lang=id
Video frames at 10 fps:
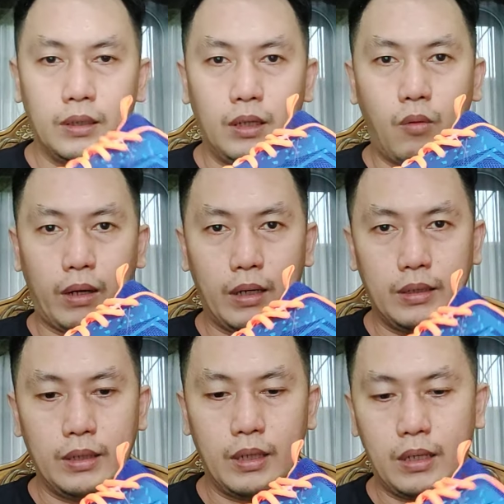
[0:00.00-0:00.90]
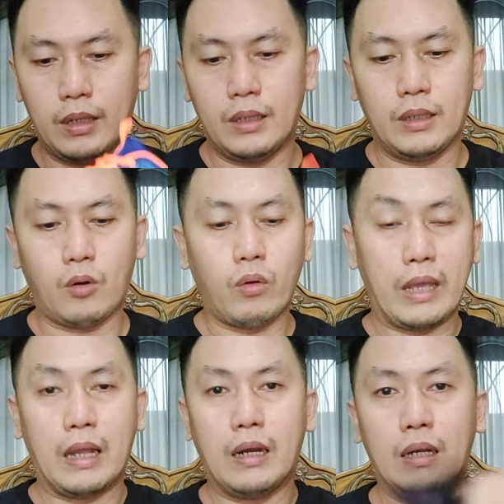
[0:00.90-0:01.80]
Ini warnanya
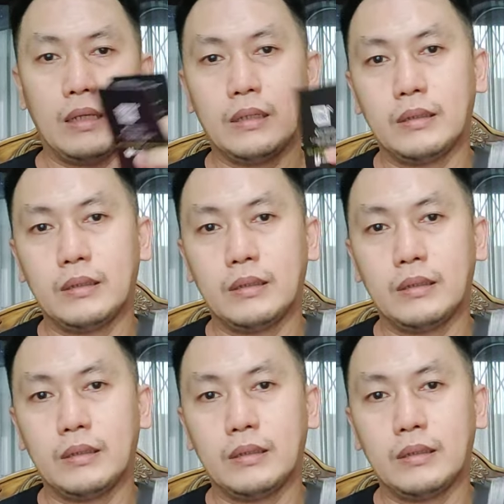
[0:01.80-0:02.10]
royal,